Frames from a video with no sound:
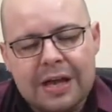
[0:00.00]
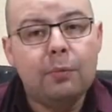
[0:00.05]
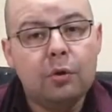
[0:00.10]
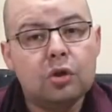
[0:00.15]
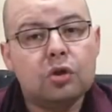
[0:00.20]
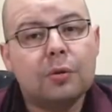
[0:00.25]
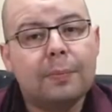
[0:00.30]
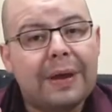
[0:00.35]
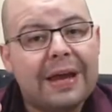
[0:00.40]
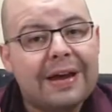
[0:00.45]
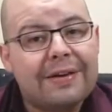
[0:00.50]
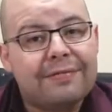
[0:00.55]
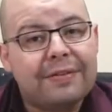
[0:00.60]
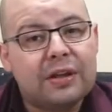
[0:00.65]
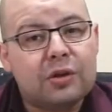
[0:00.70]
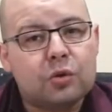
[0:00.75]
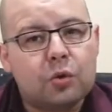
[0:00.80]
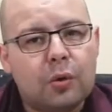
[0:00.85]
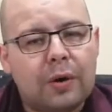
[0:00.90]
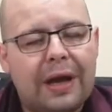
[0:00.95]
muito
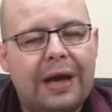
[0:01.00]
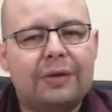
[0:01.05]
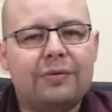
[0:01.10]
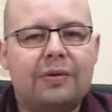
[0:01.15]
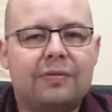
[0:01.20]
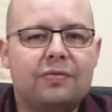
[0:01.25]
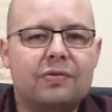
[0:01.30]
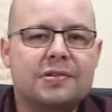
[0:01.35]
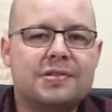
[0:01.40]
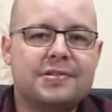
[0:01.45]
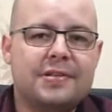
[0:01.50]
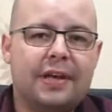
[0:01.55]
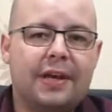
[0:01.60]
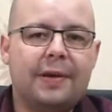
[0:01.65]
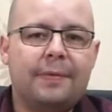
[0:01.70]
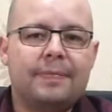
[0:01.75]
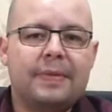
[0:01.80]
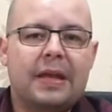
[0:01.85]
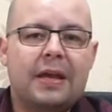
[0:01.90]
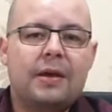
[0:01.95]
bem-aventurado é
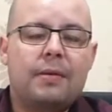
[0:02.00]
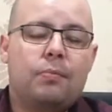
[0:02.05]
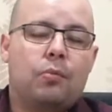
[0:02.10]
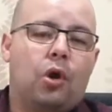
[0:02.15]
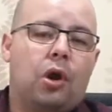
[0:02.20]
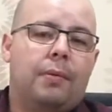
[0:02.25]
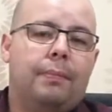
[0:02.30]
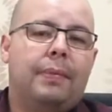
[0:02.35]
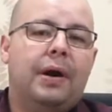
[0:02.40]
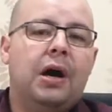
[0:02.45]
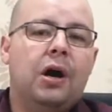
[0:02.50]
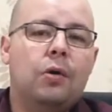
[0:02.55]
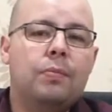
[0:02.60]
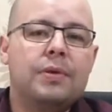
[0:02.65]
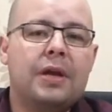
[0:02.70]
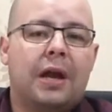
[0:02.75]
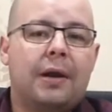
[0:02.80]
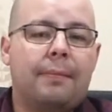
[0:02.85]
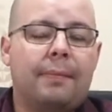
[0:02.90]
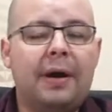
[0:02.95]
você, meu irmão,
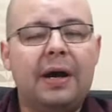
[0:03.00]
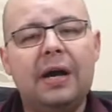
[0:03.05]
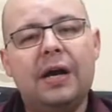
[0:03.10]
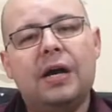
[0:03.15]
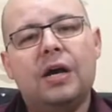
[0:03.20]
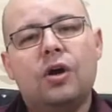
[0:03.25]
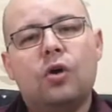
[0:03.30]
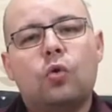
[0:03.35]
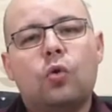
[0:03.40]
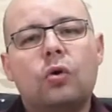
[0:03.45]
minha irmã.